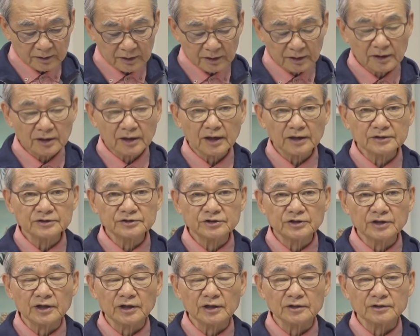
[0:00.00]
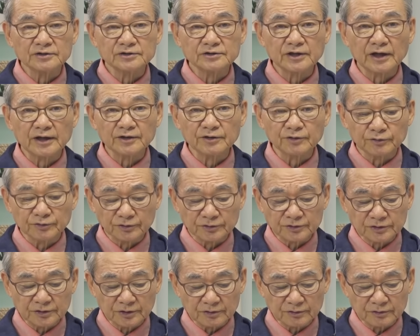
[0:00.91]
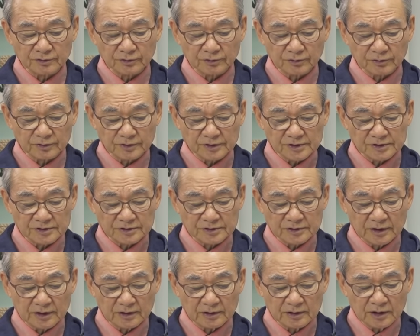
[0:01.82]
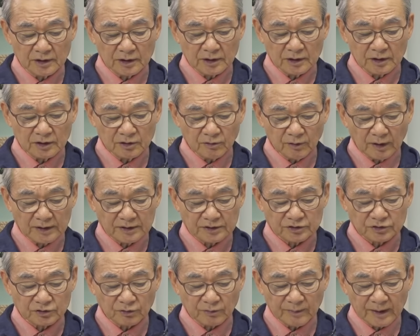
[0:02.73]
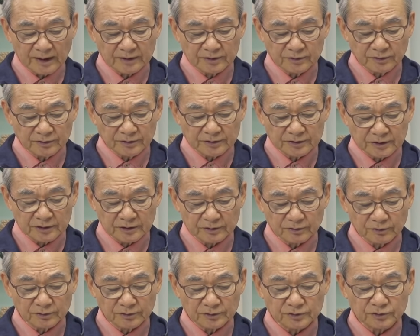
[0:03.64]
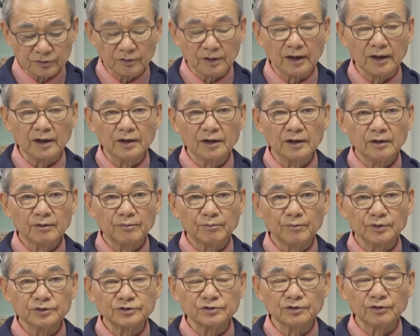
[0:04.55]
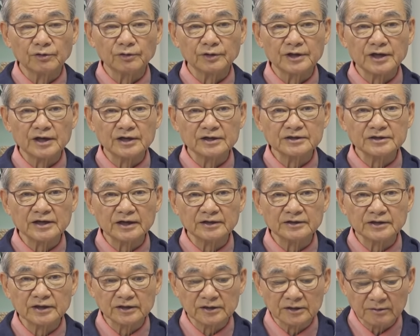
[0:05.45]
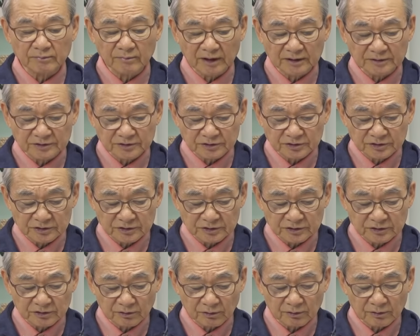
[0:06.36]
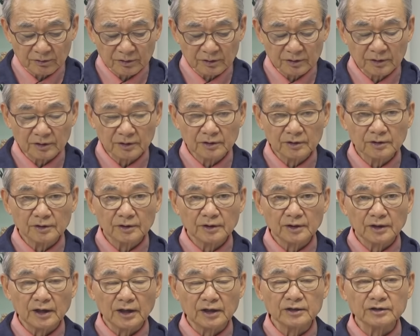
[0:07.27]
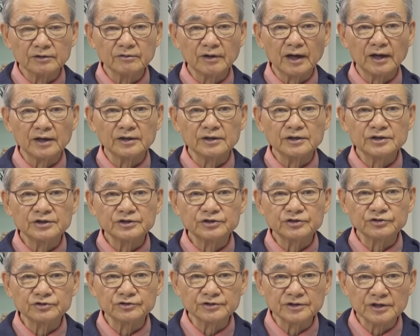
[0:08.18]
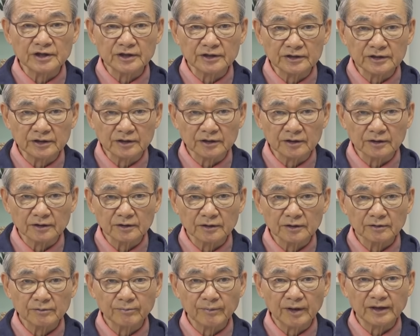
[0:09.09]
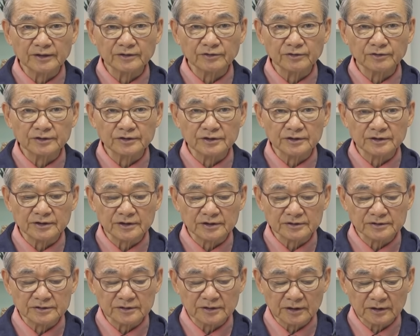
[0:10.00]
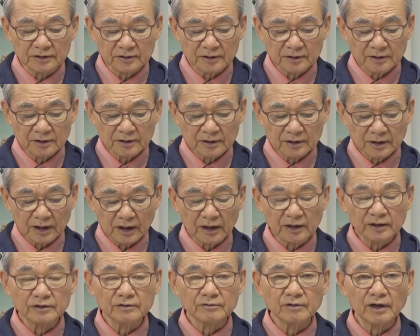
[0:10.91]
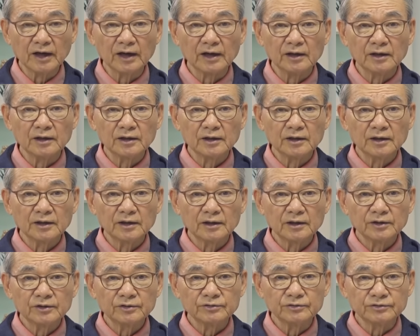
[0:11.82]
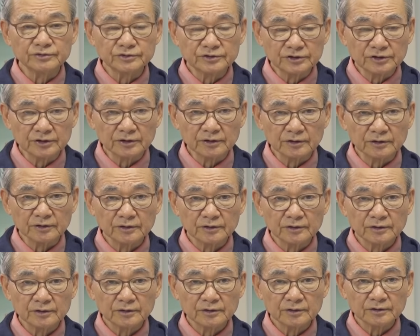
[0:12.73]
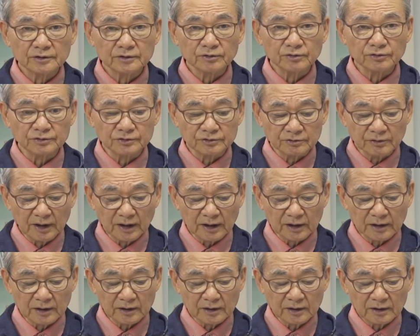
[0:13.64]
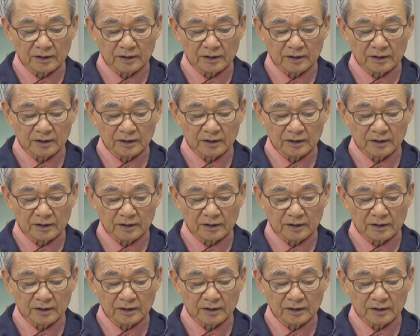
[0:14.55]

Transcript: 一貫して伝えようとしているところですね。弱い人、マイノリティはどういう人か。もちろん経済的に貧しい人。あるいは酒税人、マイノリティですね。あるいは婦人。当時は